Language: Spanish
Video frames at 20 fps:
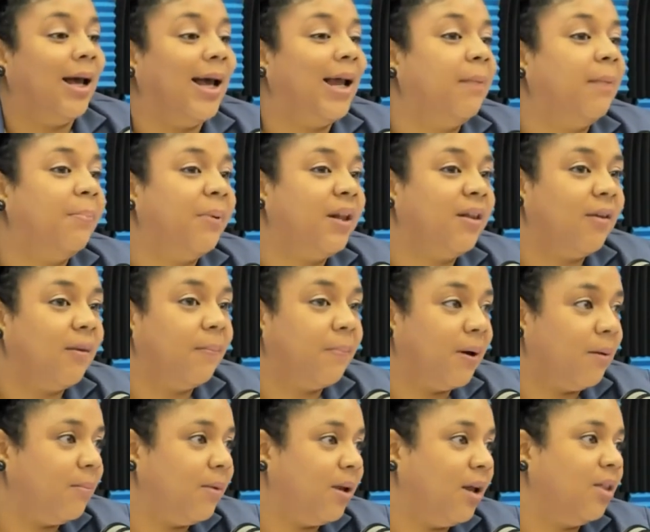El
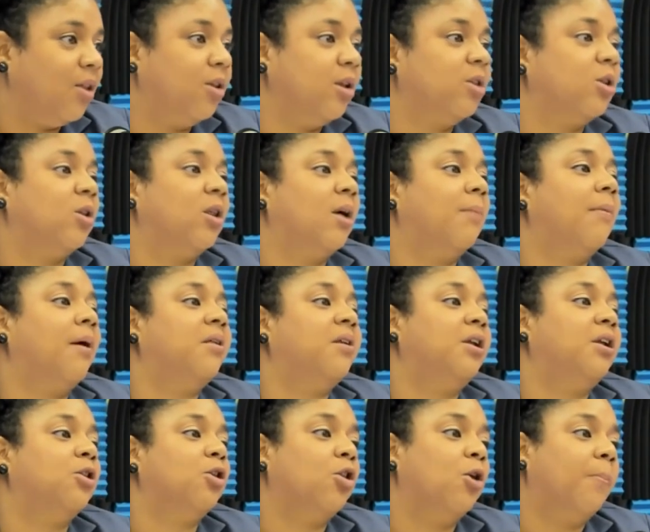principal miedo de toda madre
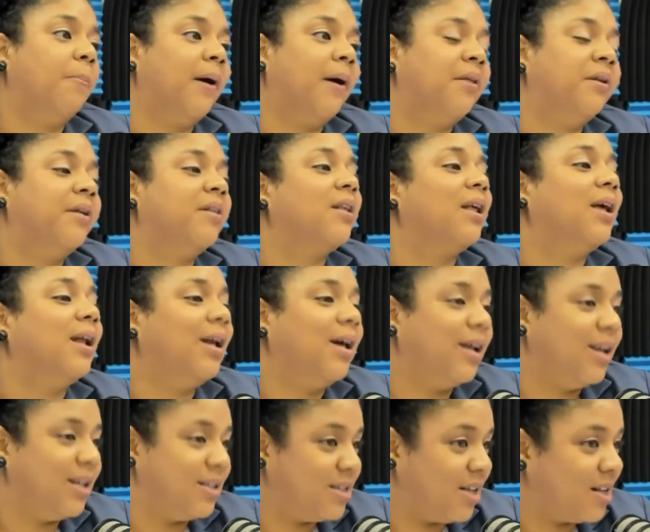y todo padre es que le
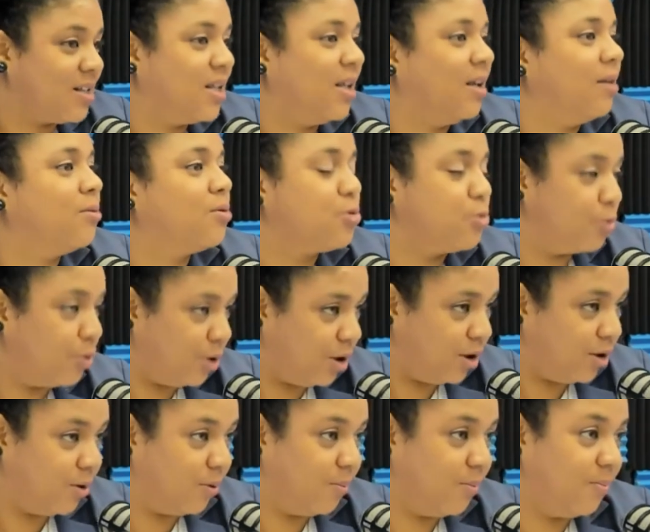rechacen su
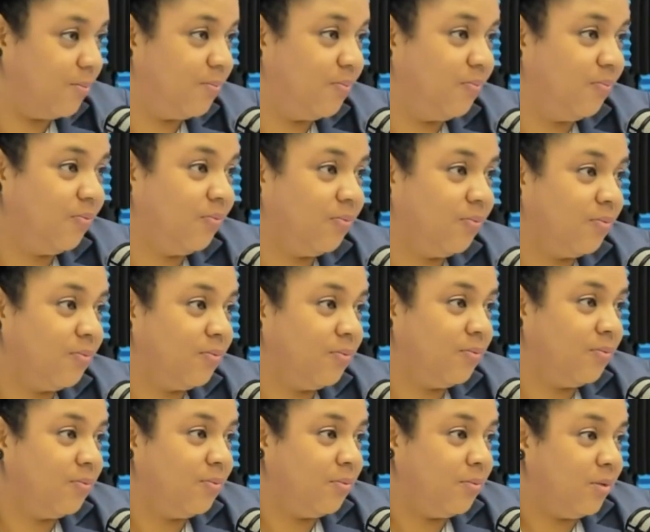hijo.
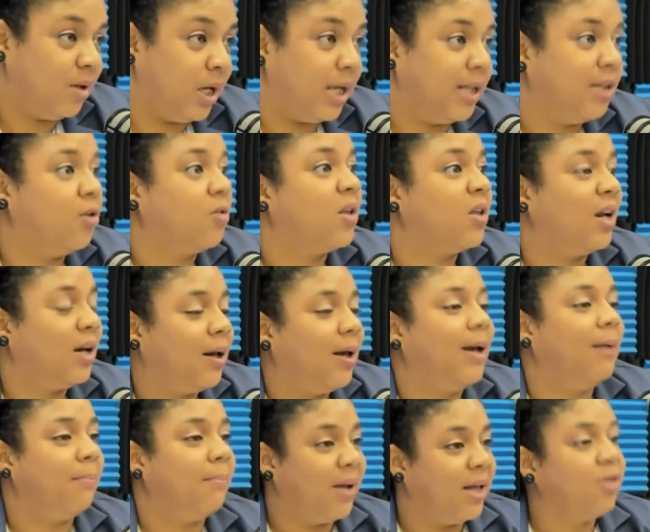Entonces
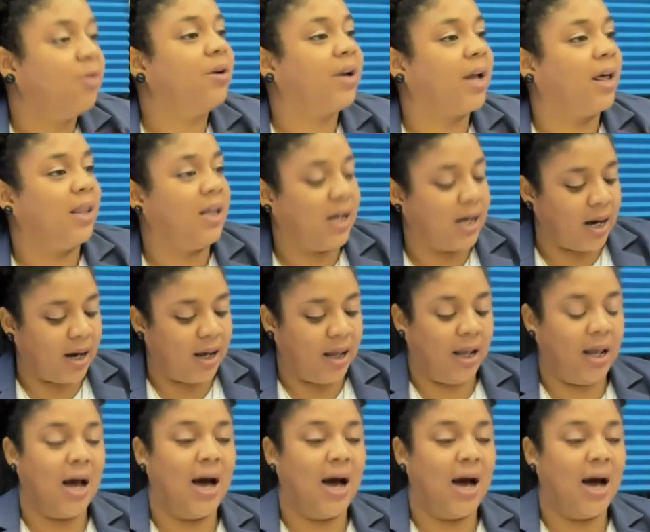el miedo radica ahí.